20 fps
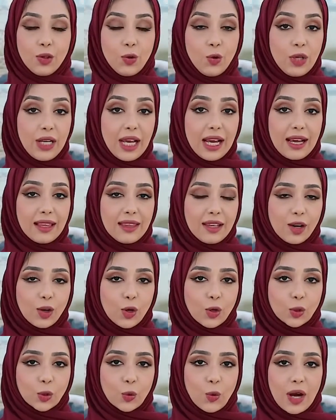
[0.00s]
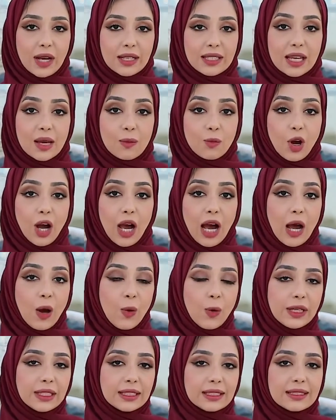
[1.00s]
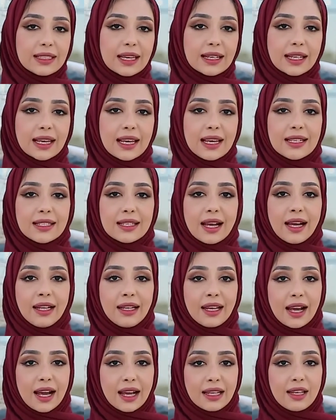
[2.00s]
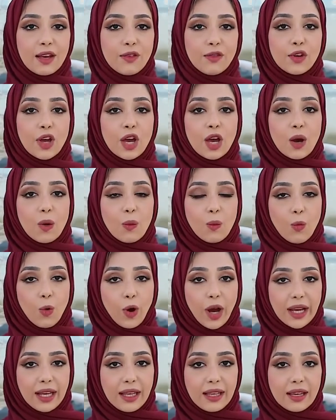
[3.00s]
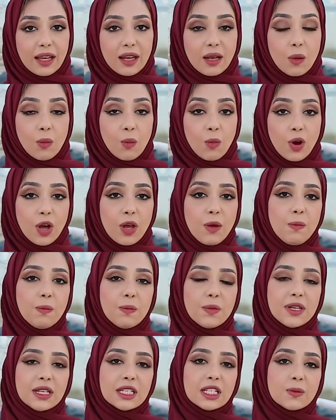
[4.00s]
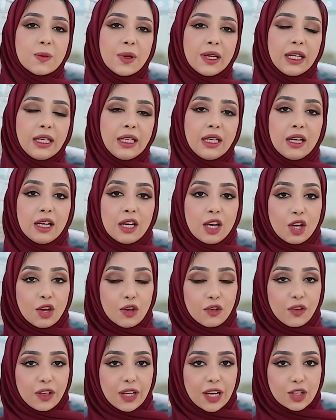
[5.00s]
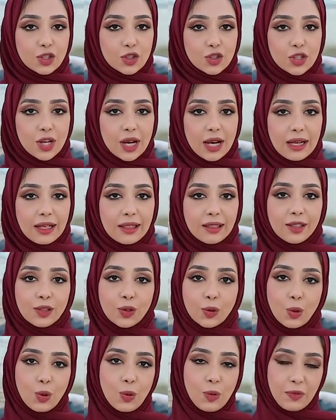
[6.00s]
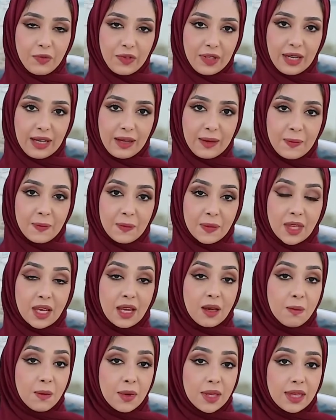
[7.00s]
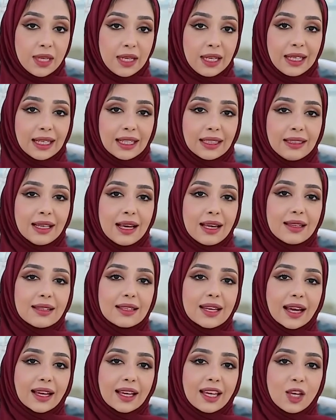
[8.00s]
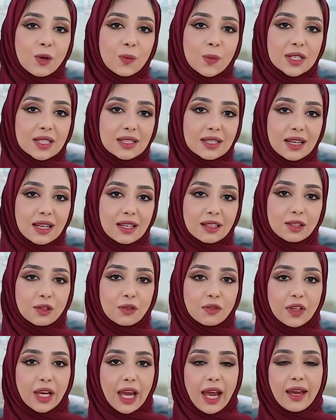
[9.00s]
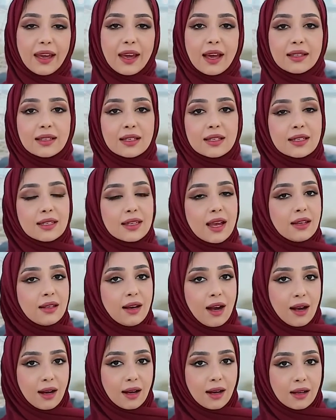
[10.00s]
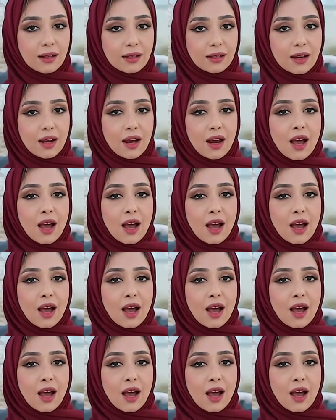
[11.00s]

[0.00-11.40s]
اولى هذه الخطوات هي محاوله التركيز على هدف معين مهم بالنسبه لنا في الاشياء اللي نقوم فيها. مثل احداث تغيير بسيط في حياه انسان اخر